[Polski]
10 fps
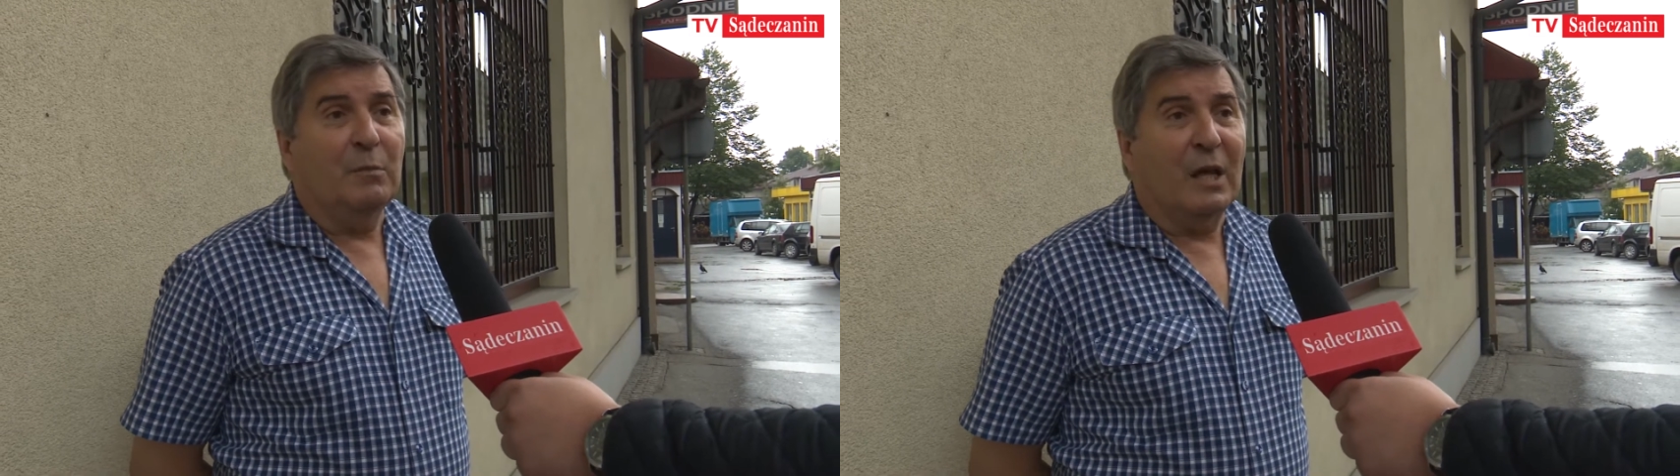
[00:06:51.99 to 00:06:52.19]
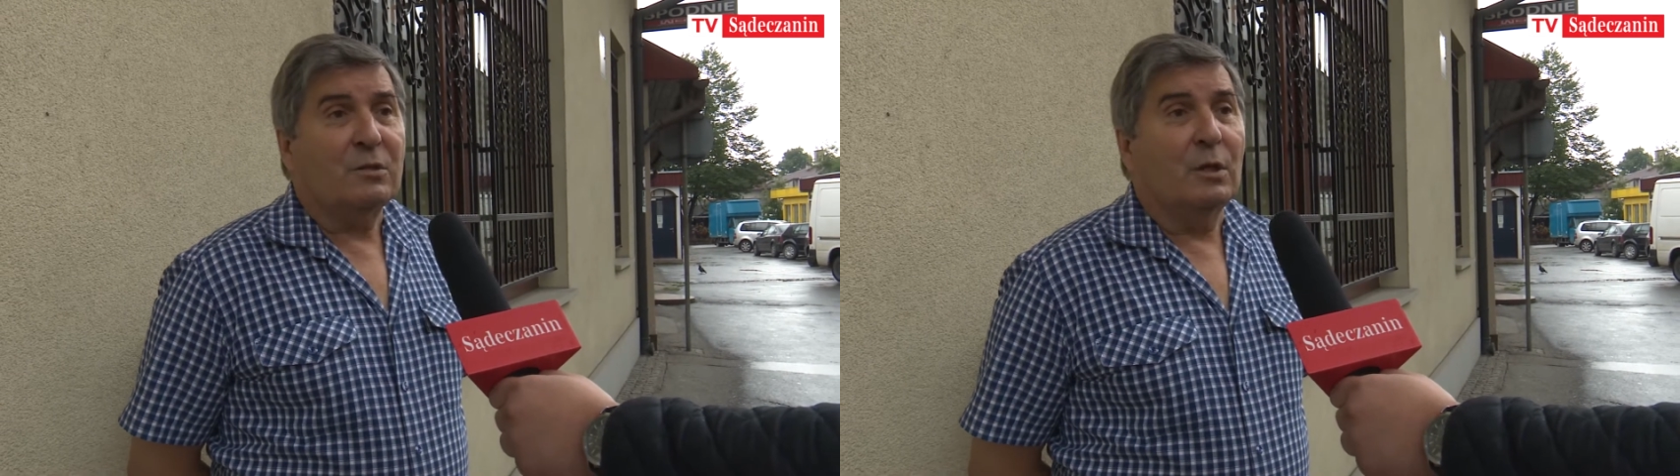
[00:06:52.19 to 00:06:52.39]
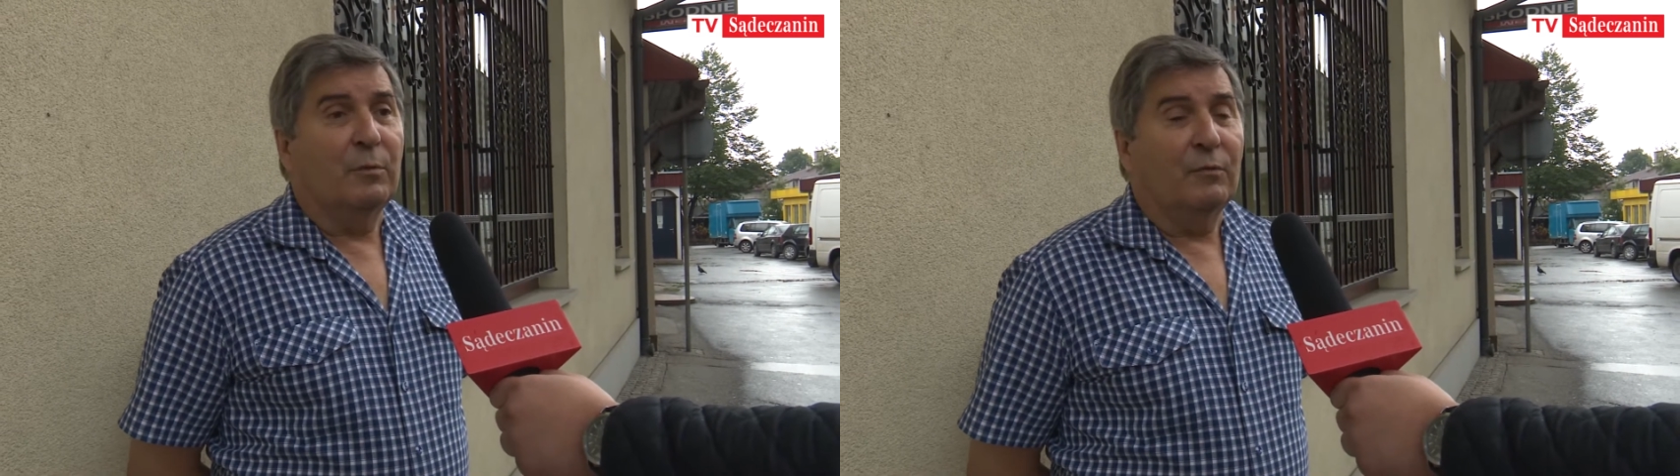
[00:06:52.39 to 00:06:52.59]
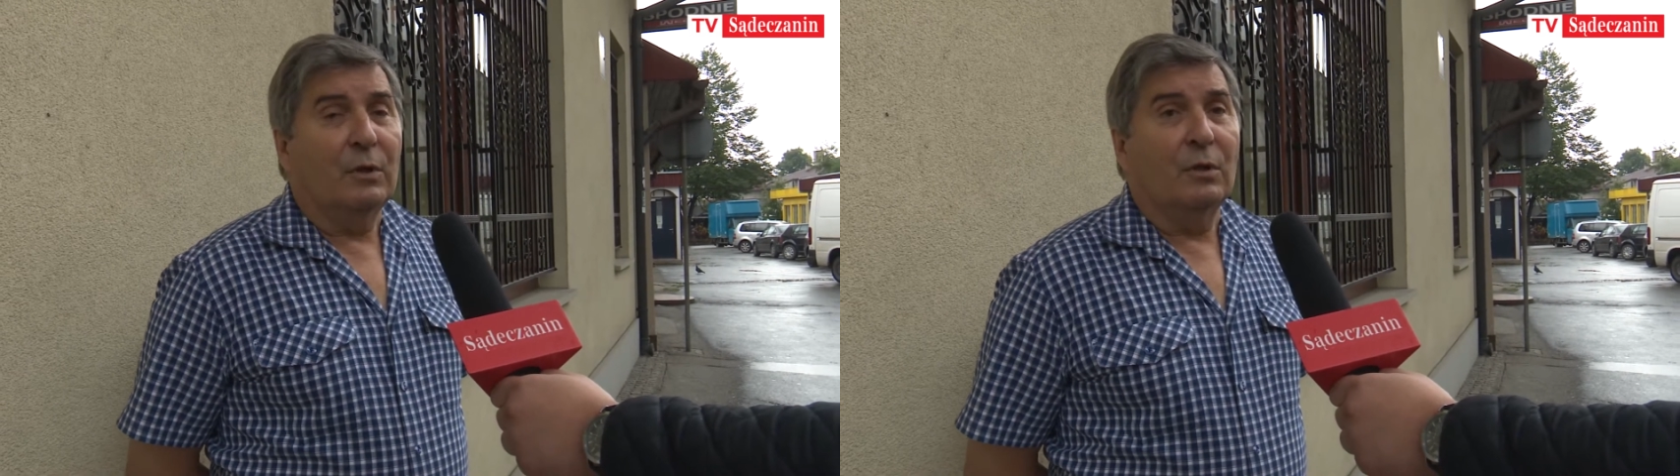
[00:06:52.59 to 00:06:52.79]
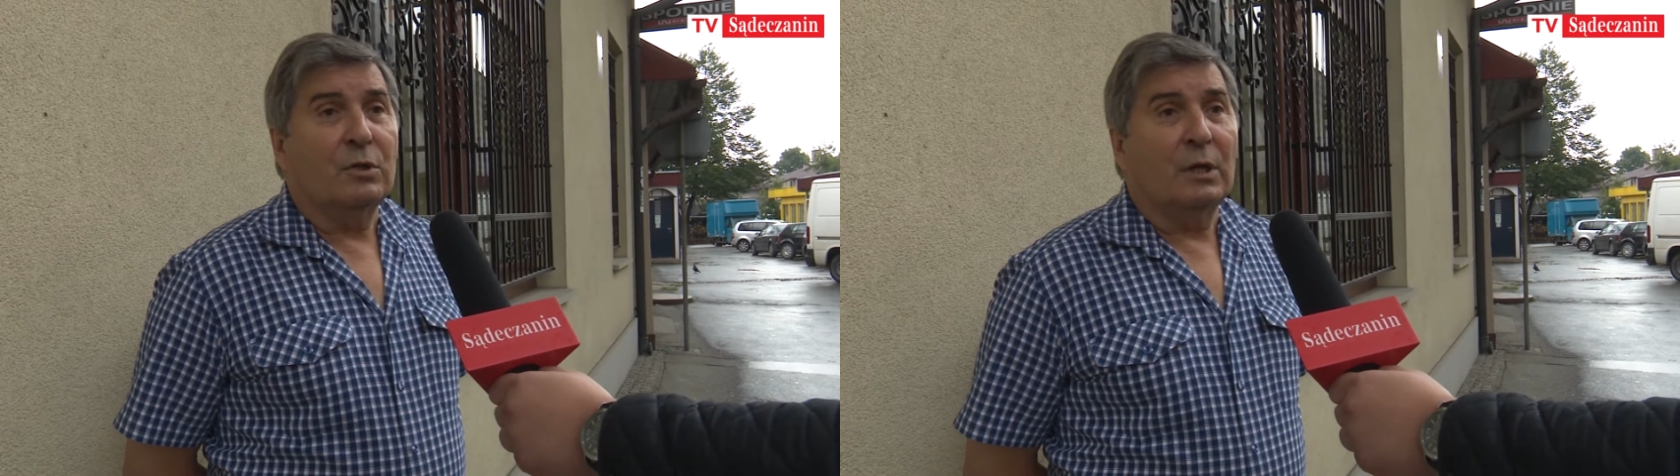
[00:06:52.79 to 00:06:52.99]
miasto
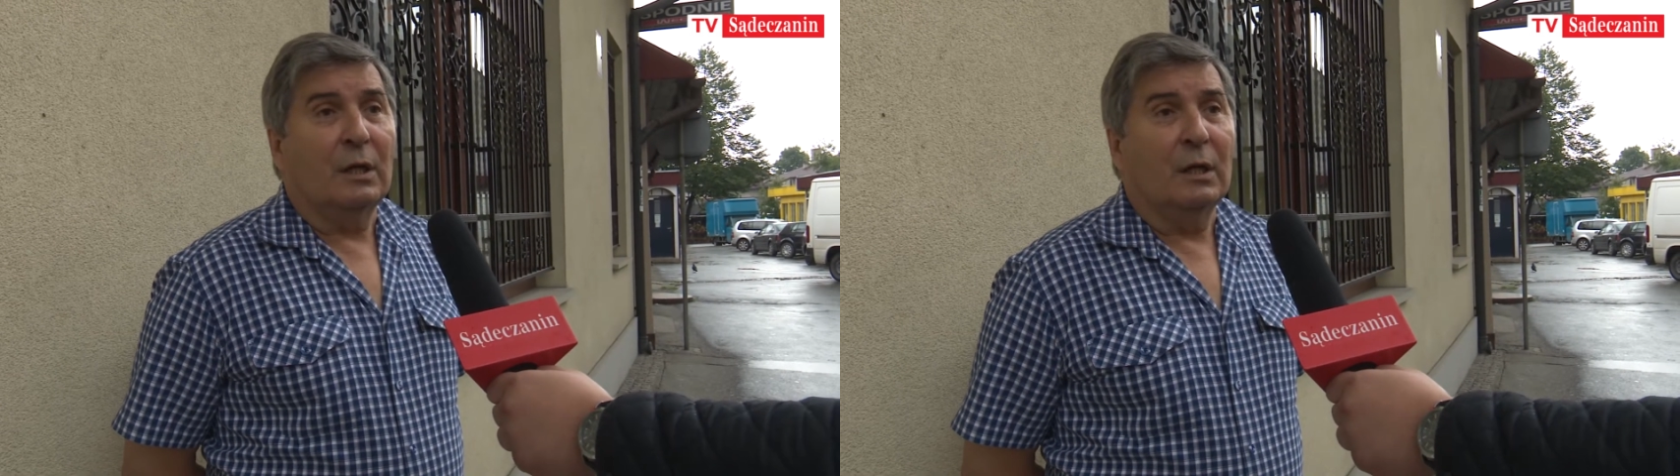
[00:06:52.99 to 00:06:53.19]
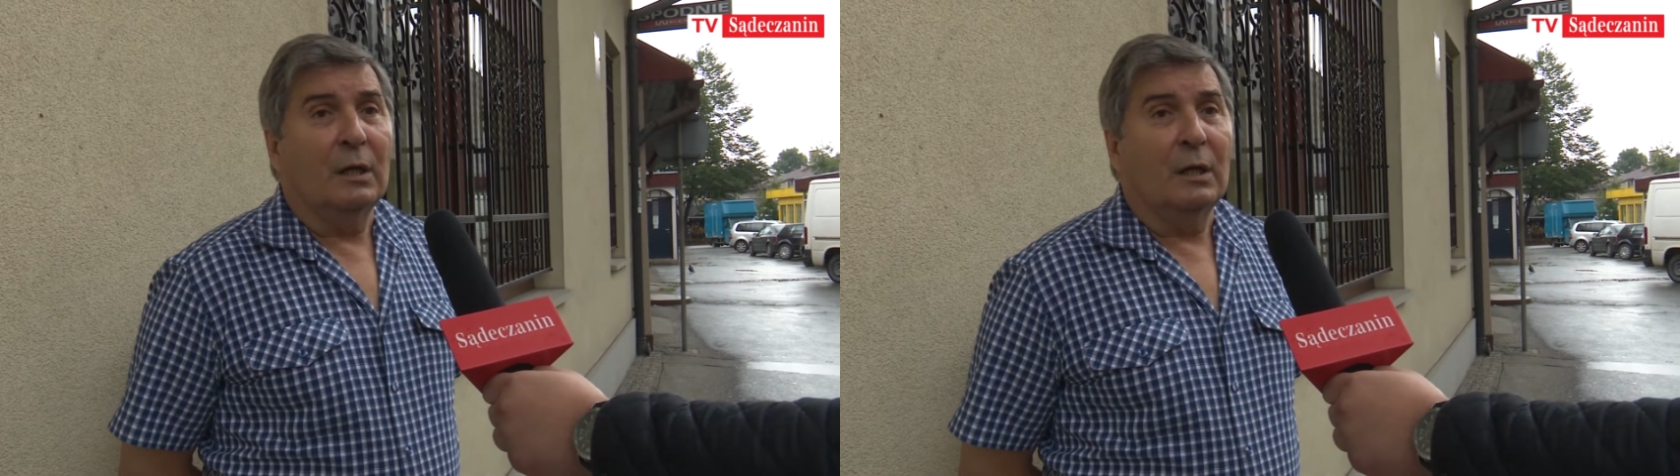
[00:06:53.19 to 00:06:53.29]
powinno się